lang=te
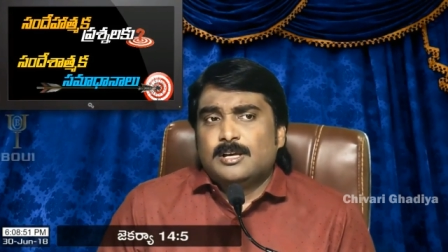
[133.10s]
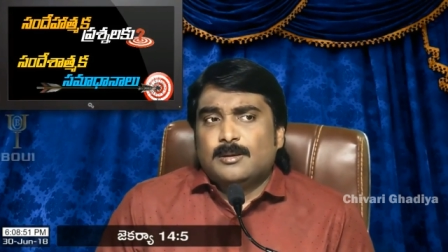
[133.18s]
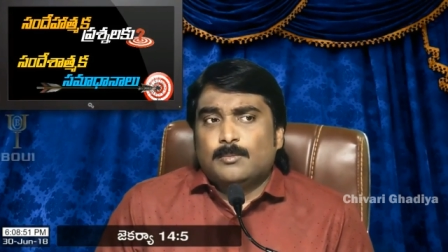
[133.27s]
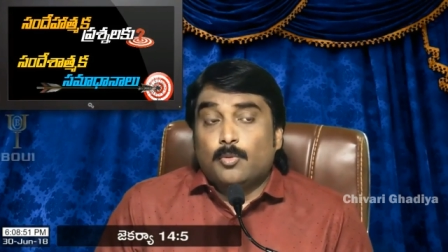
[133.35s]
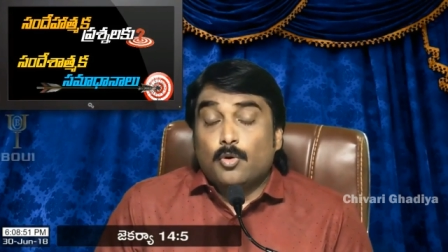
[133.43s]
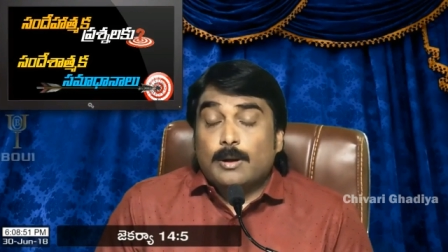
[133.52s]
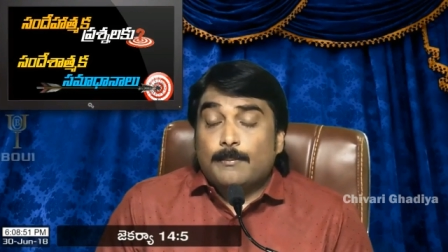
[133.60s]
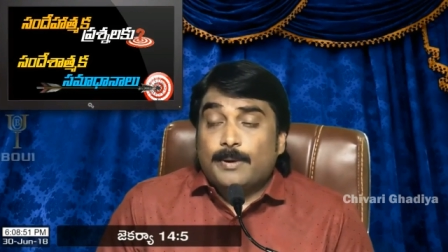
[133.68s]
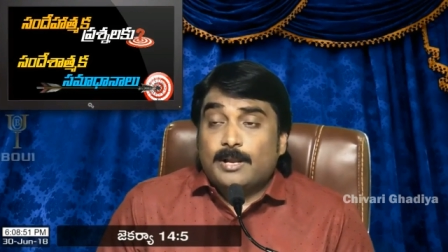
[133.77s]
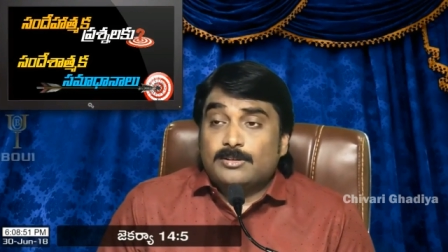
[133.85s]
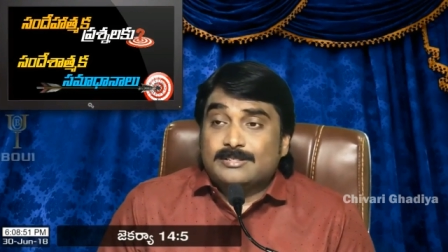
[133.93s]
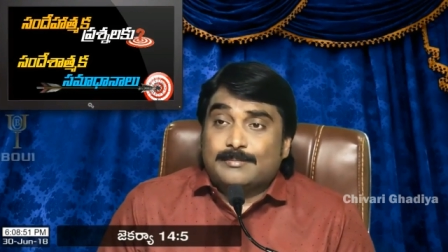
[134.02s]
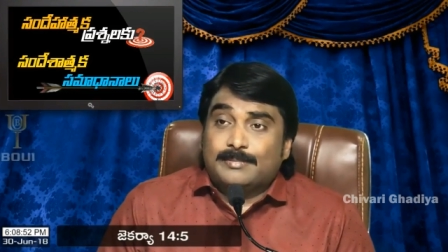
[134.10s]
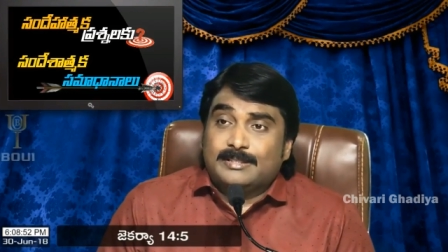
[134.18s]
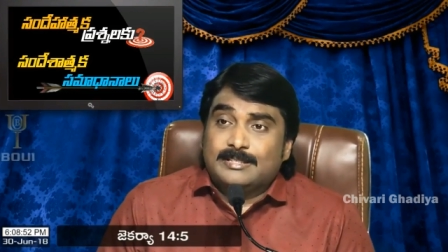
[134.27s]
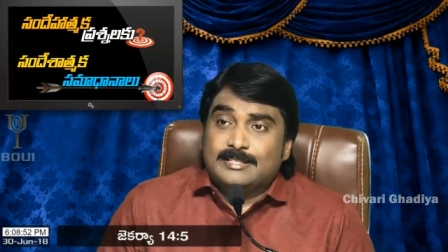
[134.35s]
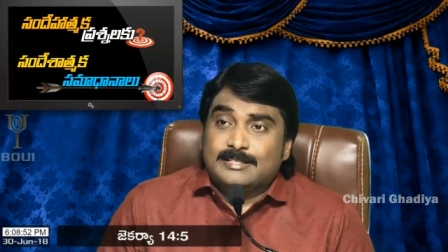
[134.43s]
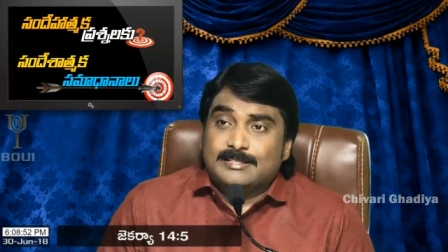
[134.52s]
భూకంపాలకు
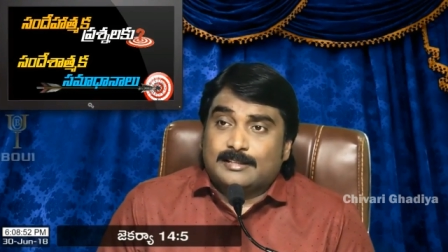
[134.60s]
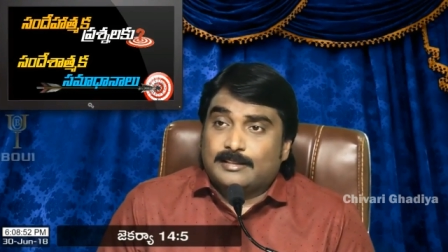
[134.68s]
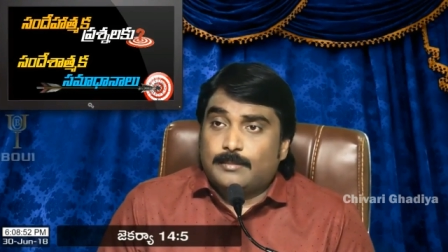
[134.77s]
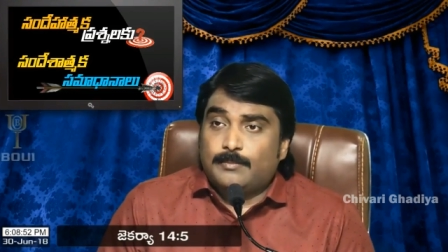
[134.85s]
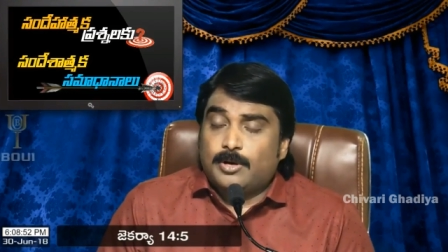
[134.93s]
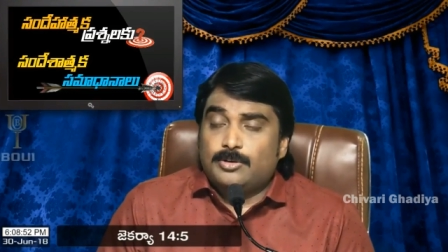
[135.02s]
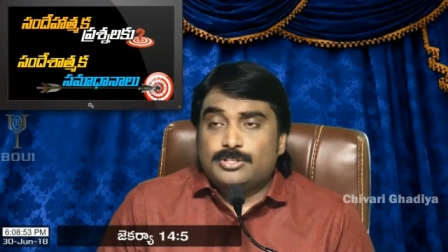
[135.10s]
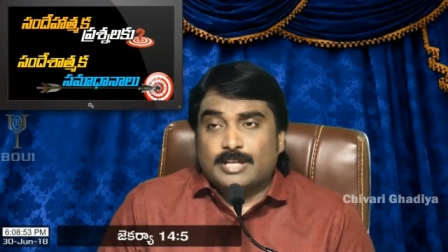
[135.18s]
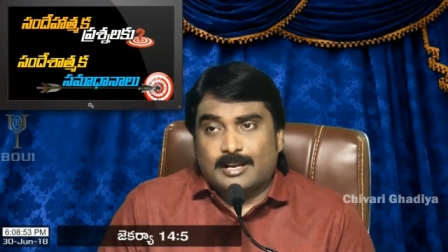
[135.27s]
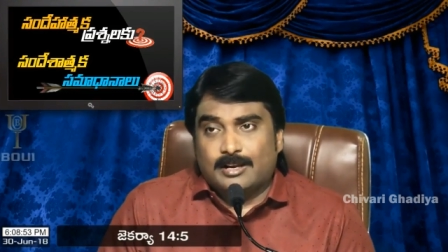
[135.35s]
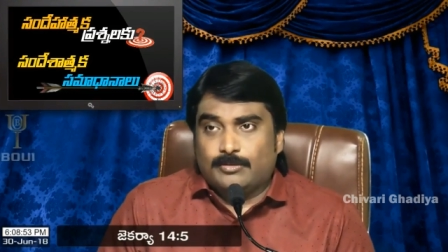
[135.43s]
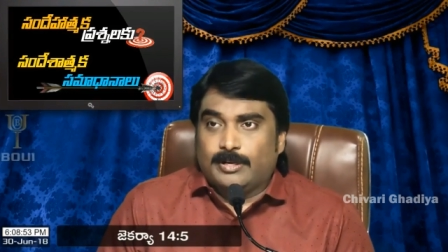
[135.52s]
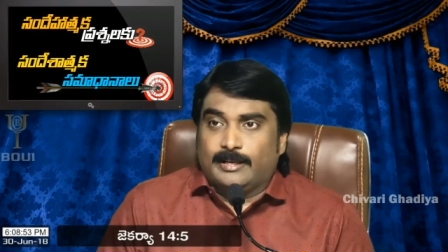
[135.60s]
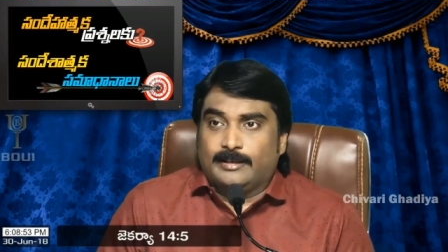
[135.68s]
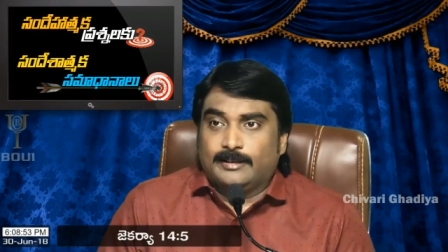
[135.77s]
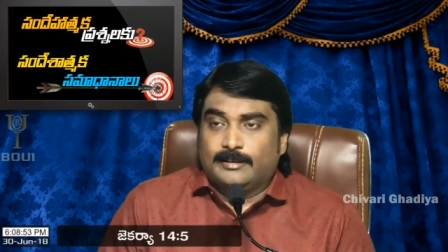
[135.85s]
సంబంధించిన సందర్భాలు చాలా ఉన్నాయి